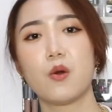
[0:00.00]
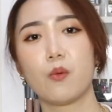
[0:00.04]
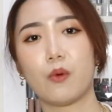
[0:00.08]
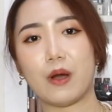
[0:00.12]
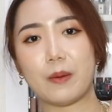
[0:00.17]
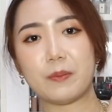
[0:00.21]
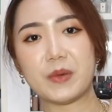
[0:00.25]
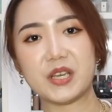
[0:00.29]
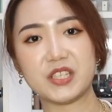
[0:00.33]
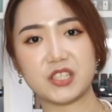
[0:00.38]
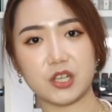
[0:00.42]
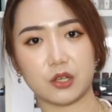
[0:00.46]

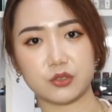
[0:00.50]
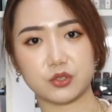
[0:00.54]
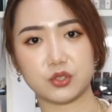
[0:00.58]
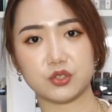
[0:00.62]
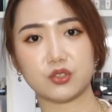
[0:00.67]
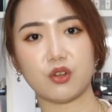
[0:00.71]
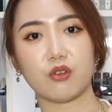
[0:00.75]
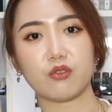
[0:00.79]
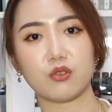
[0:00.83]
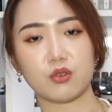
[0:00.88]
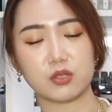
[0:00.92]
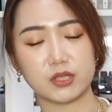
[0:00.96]
完美小
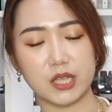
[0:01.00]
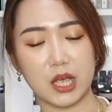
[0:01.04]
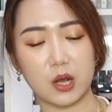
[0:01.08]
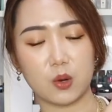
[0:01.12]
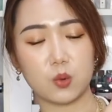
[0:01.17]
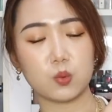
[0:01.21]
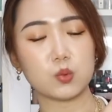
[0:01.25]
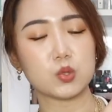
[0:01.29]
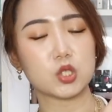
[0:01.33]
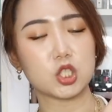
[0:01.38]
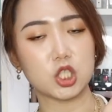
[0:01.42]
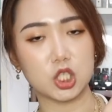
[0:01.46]
直筒牛仔
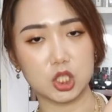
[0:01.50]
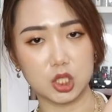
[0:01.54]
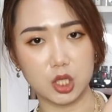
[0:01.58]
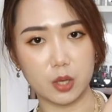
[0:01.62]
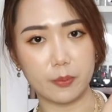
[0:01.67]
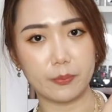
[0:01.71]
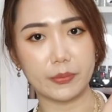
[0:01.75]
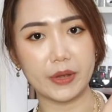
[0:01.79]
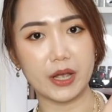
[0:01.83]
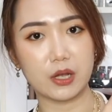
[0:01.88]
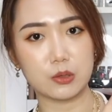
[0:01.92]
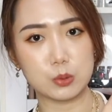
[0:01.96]
裤真
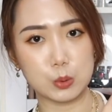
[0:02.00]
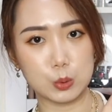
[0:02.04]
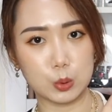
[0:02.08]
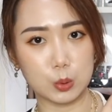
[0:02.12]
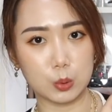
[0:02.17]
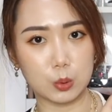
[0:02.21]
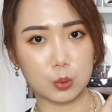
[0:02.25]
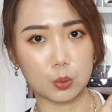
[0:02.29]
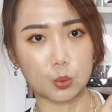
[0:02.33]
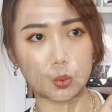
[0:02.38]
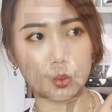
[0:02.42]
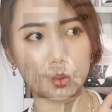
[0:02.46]
的不要
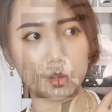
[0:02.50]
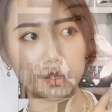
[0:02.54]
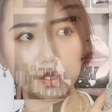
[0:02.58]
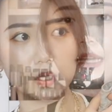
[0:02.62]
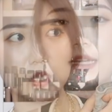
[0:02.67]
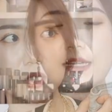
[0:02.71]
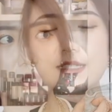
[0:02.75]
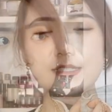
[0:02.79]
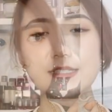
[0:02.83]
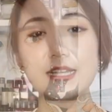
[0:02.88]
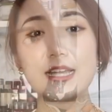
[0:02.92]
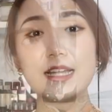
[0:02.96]
错过
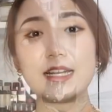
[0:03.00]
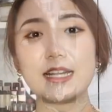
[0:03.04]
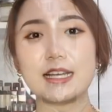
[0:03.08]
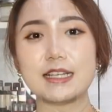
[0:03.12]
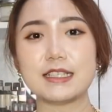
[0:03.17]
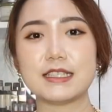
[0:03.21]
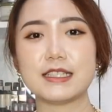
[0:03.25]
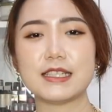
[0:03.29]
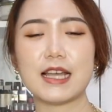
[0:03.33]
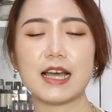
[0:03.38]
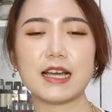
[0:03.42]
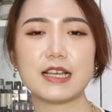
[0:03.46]
了。再
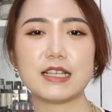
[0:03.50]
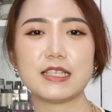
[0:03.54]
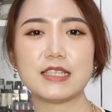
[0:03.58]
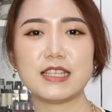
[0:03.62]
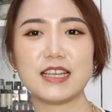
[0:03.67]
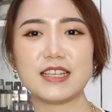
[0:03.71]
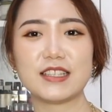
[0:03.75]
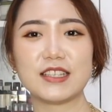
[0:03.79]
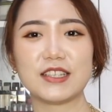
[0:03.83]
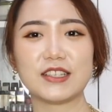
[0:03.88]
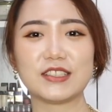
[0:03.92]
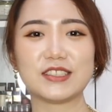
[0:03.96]
来下一
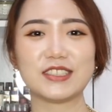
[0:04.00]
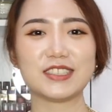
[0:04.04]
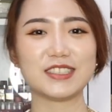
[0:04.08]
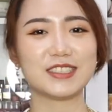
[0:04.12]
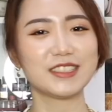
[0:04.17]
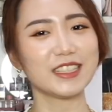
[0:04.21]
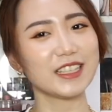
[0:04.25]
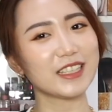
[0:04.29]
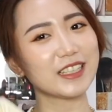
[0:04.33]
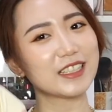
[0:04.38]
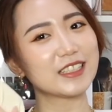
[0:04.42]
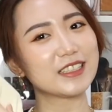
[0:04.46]
件呢，是
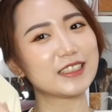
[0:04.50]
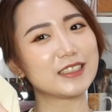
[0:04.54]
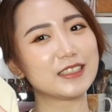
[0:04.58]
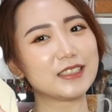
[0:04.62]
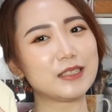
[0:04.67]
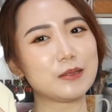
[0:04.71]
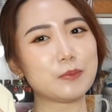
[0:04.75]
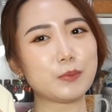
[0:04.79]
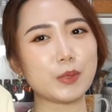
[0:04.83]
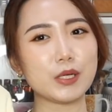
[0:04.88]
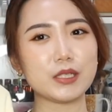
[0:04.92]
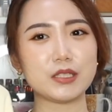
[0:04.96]
这个
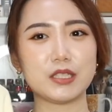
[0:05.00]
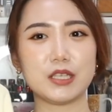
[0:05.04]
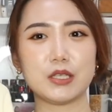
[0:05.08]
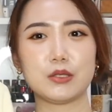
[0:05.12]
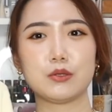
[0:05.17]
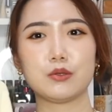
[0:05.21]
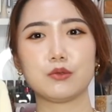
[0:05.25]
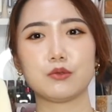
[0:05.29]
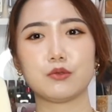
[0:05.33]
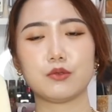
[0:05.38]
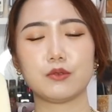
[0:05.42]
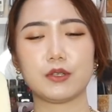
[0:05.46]
Mercy
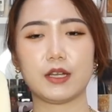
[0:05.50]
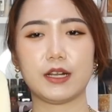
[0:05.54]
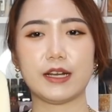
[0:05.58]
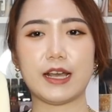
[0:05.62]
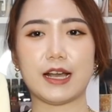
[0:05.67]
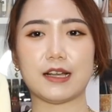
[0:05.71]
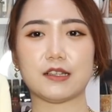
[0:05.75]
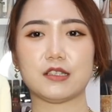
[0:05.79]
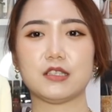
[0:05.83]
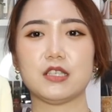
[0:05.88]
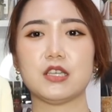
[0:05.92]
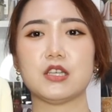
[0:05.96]
Two Two 的
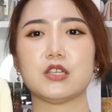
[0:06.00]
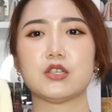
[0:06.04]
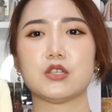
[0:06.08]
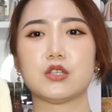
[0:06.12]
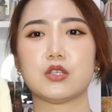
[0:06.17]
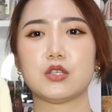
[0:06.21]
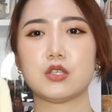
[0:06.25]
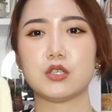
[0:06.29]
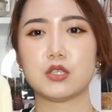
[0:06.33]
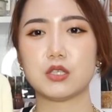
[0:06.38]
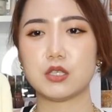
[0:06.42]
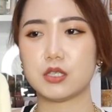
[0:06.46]
两件
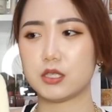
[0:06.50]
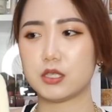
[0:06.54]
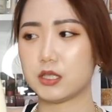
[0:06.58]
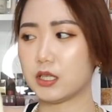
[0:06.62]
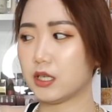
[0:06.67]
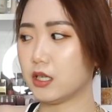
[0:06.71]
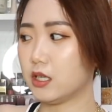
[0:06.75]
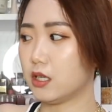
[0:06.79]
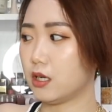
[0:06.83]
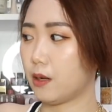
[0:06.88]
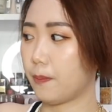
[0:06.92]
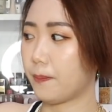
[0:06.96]
式
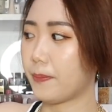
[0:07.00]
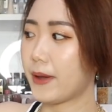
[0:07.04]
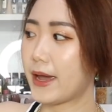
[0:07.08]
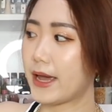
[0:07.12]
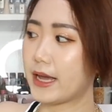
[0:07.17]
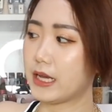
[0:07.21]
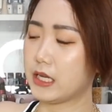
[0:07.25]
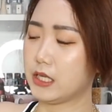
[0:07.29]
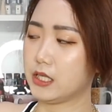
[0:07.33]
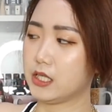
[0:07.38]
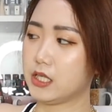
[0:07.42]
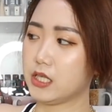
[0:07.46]
的
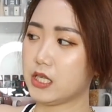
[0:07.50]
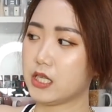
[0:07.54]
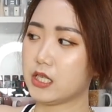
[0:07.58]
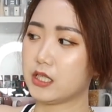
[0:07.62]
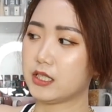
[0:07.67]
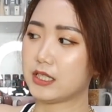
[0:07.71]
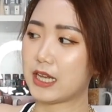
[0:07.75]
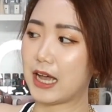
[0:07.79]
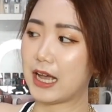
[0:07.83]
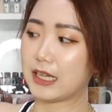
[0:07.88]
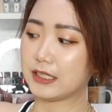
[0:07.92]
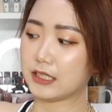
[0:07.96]
背心，
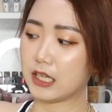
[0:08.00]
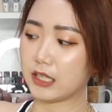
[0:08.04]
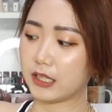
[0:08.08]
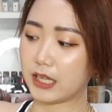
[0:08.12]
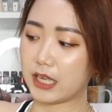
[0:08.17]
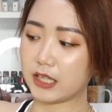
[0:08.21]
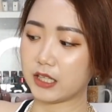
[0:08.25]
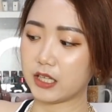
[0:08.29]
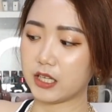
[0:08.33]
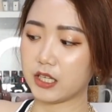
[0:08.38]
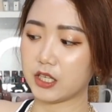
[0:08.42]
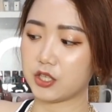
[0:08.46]
加上
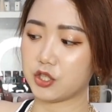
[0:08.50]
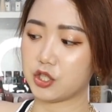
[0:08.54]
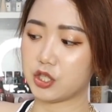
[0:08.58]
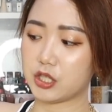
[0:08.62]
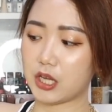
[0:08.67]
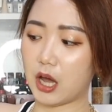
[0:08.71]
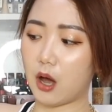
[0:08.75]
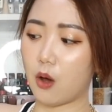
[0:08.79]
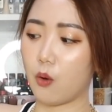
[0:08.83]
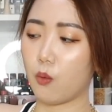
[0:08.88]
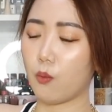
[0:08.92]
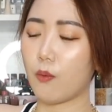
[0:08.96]
它的一个
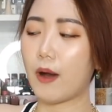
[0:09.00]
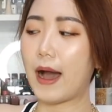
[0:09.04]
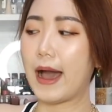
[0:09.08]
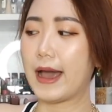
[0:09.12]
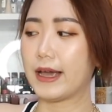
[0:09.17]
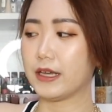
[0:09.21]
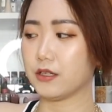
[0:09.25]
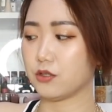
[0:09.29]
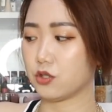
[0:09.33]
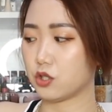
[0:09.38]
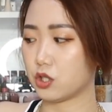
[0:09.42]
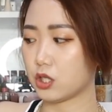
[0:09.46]
小
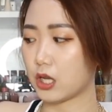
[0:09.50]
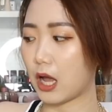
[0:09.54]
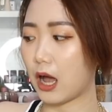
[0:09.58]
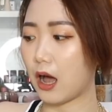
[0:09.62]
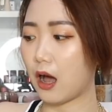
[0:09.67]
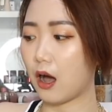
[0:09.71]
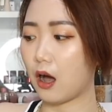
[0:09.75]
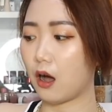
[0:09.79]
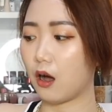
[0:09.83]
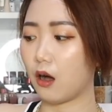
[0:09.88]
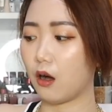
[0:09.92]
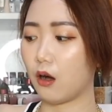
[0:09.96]
外
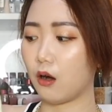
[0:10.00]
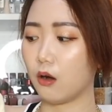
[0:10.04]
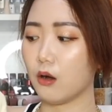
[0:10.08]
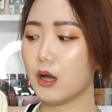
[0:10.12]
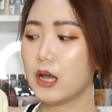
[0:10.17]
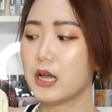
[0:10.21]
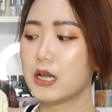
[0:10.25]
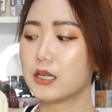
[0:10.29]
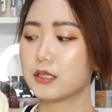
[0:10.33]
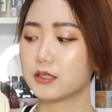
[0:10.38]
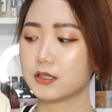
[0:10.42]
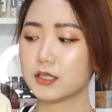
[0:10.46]
罩。
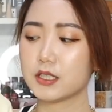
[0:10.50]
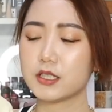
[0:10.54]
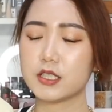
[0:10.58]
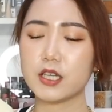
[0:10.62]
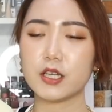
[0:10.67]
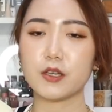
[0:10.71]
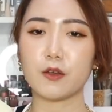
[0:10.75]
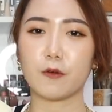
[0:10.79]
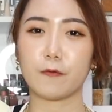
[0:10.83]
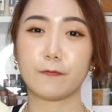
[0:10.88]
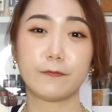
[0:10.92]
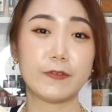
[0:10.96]
这
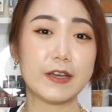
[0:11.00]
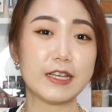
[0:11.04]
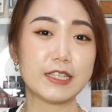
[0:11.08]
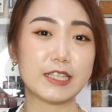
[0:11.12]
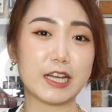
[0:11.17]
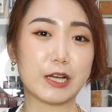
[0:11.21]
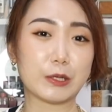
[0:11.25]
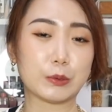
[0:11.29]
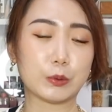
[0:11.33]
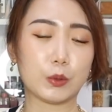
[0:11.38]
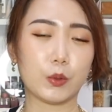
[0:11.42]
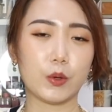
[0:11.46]
件有非
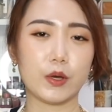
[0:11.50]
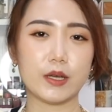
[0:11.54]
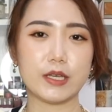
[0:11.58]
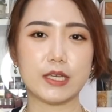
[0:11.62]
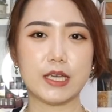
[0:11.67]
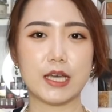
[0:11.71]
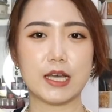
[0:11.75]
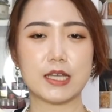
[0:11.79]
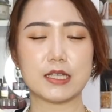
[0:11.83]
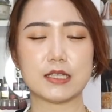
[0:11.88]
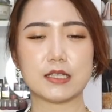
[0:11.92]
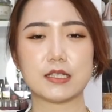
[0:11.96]
常多的
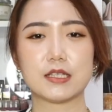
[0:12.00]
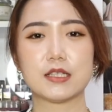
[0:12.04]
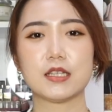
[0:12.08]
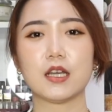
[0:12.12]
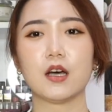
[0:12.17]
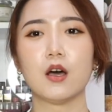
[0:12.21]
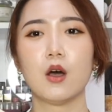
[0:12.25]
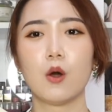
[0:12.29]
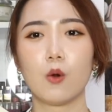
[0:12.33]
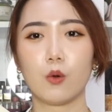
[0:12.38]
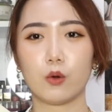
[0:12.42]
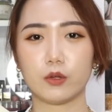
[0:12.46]
颜
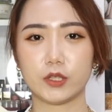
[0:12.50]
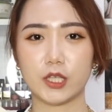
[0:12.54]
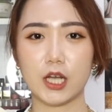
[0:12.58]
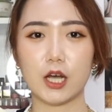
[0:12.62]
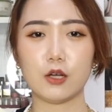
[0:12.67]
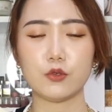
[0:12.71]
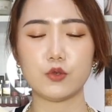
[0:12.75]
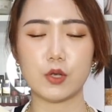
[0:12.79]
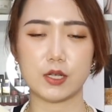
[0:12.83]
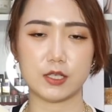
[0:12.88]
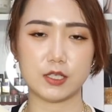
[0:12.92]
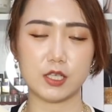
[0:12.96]
色，我
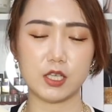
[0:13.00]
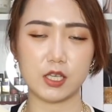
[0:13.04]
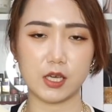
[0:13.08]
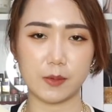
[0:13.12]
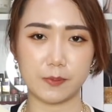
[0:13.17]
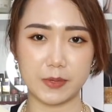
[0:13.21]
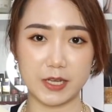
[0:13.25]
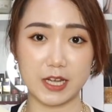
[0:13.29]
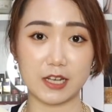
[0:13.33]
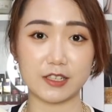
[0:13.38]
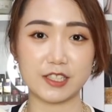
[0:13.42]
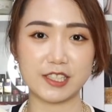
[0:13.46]
挑选是一个
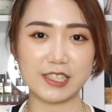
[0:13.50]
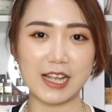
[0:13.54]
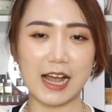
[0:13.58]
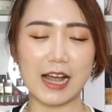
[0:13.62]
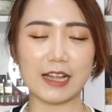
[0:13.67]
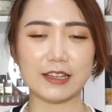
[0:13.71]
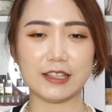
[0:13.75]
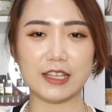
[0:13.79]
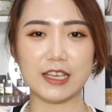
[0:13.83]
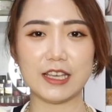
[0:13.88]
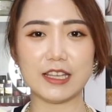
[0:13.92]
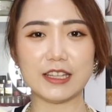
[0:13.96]
比较
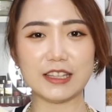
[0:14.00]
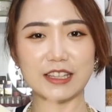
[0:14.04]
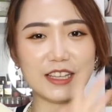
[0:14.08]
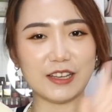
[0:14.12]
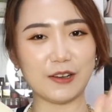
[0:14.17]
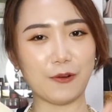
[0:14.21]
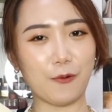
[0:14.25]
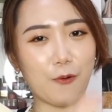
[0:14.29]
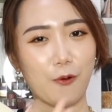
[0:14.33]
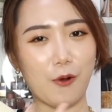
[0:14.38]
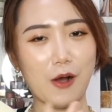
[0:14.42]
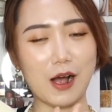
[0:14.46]
夏天
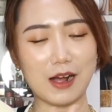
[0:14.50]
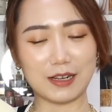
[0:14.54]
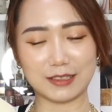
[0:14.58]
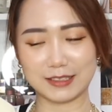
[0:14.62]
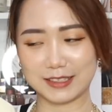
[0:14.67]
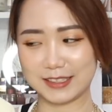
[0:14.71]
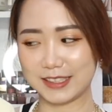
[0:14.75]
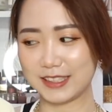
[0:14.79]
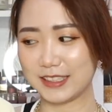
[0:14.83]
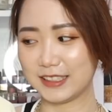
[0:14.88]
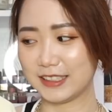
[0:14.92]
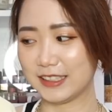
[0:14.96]
的黄
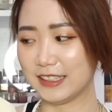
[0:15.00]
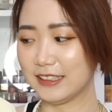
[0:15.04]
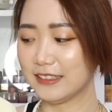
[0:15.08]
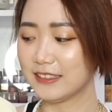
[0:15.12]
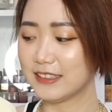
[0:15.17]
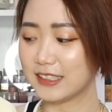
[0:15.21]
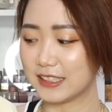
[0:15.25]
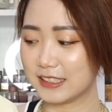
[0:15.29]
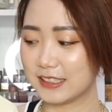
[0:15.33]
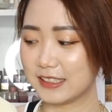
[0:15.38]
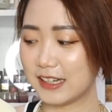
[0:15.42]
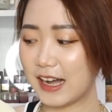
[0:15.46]
色，很
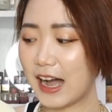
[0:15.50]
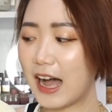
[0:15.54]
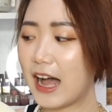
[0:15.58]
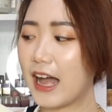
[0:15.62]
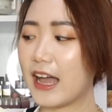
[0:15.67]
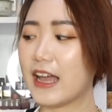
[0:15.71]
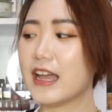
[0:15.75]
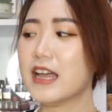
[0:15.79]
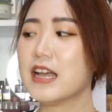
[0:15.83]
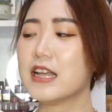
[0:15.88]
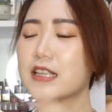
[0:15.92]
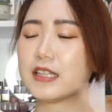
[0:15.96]
可
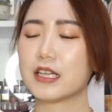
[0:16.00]
爱。